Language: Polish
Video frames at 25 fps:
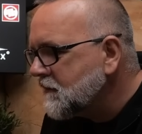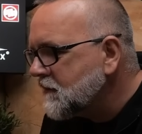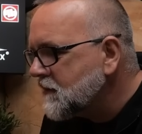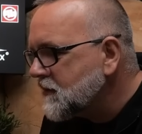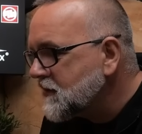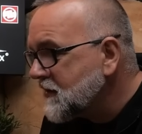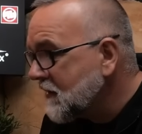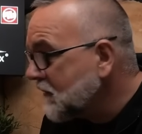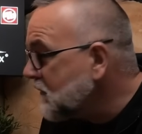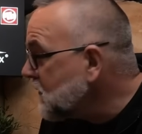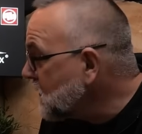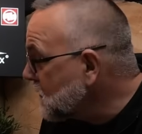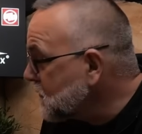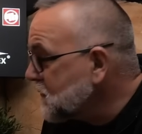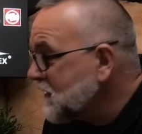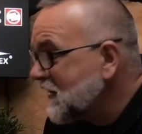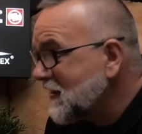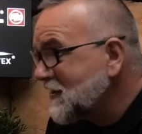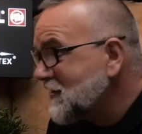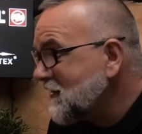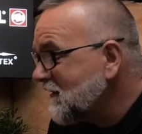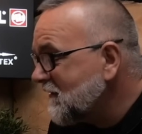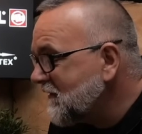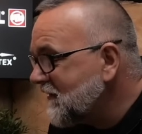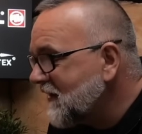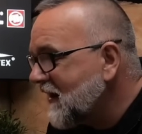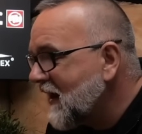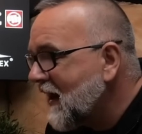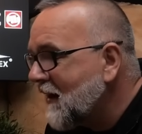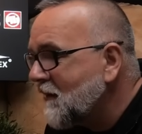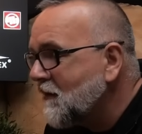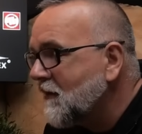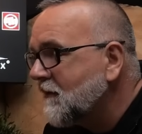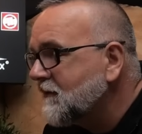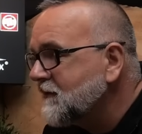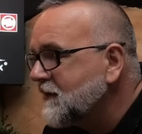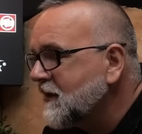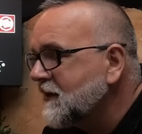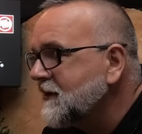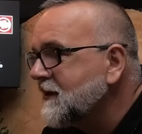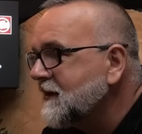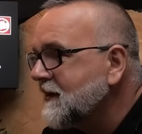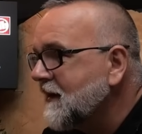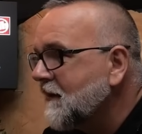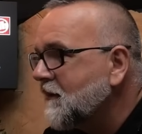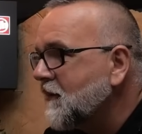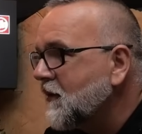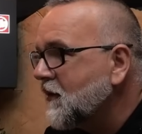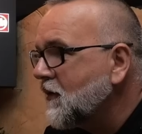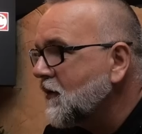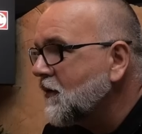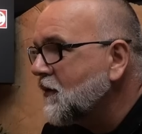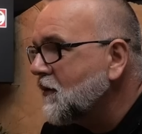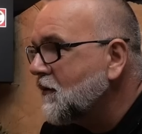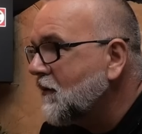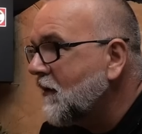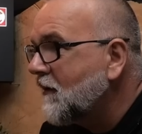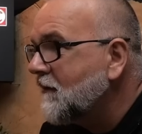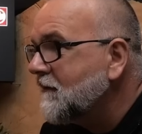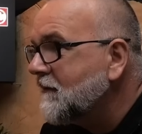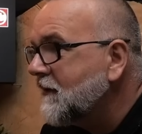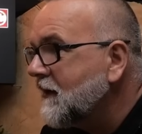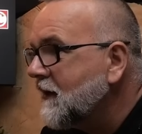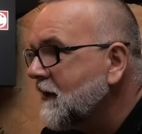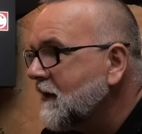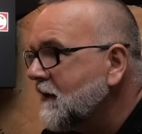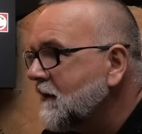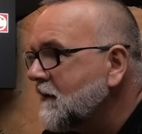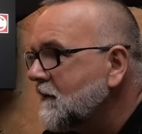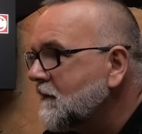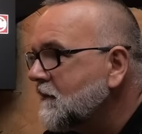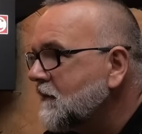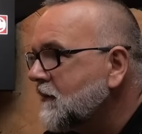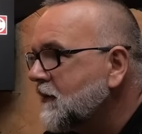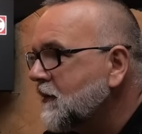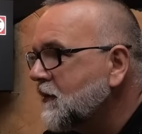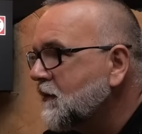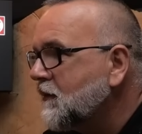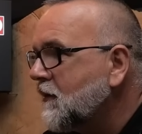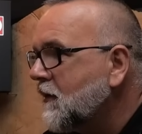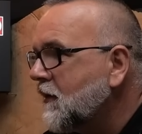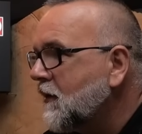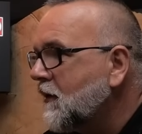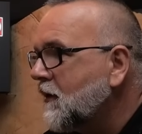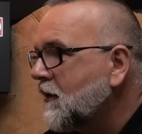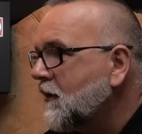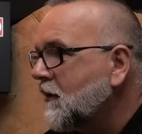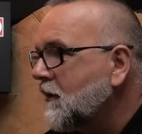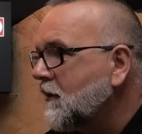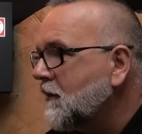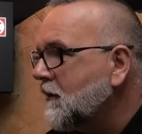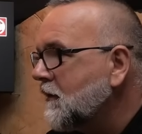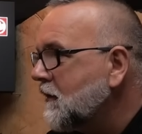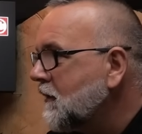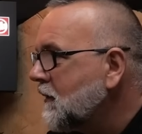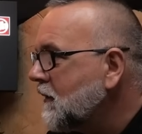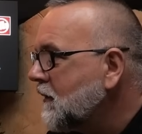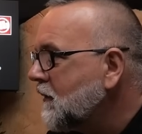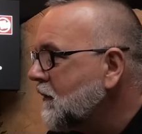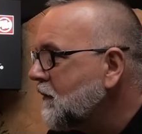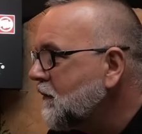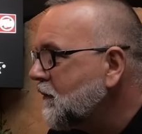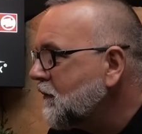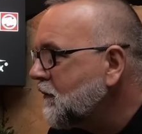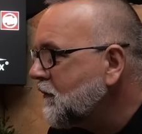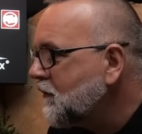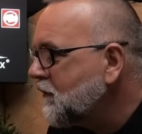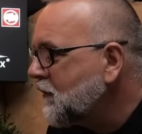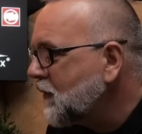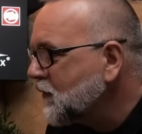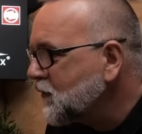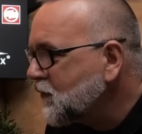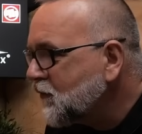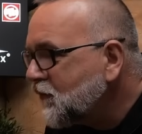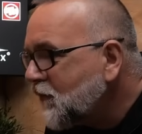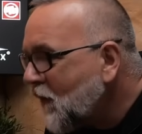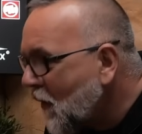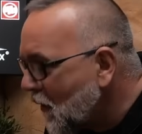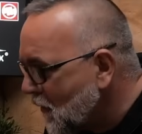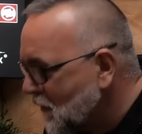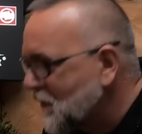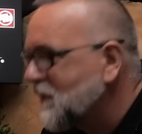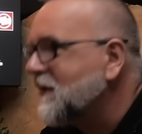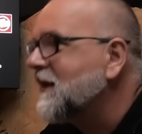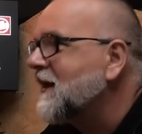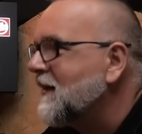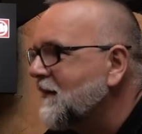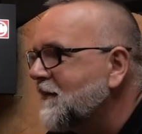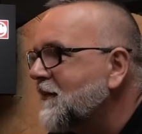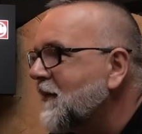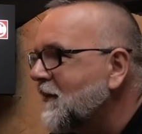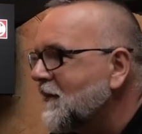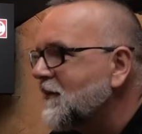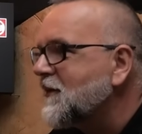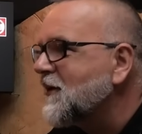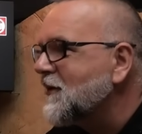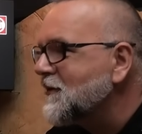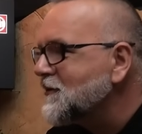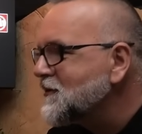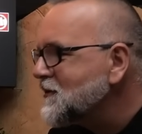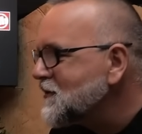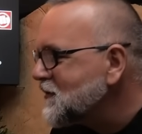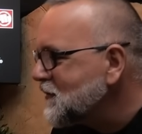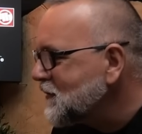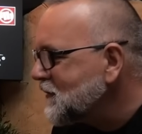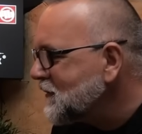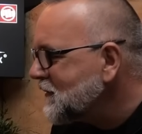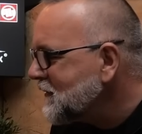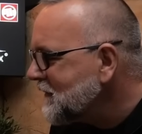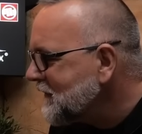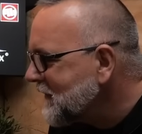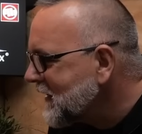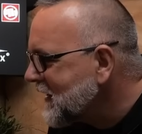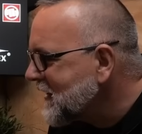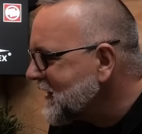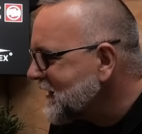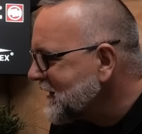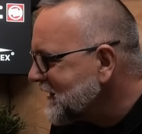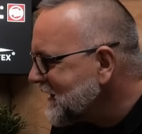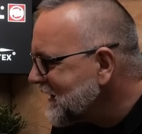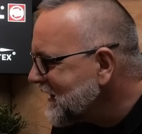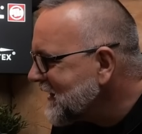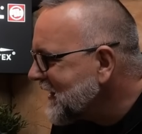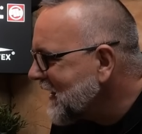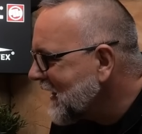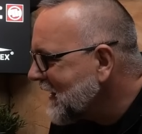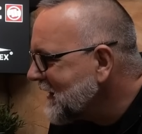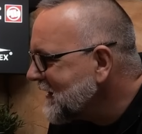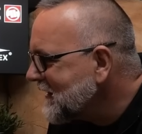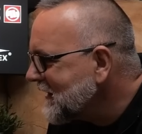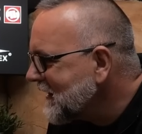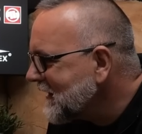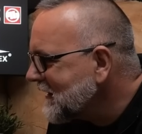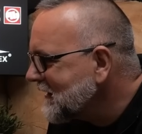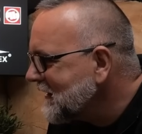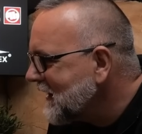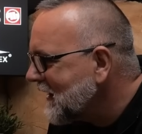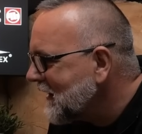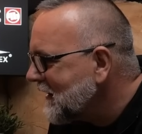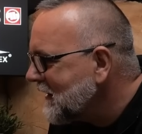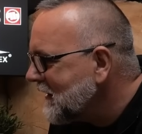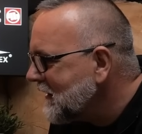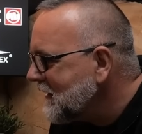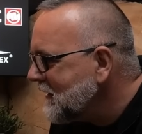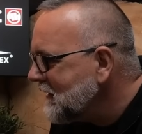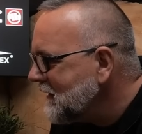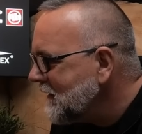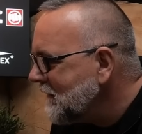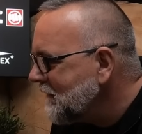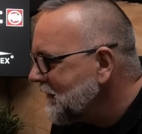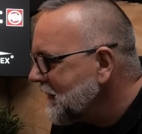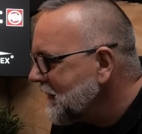Szambo, które się wylało wtedy na moją głowę, było potworne po prostu, krytyka i tak dalej.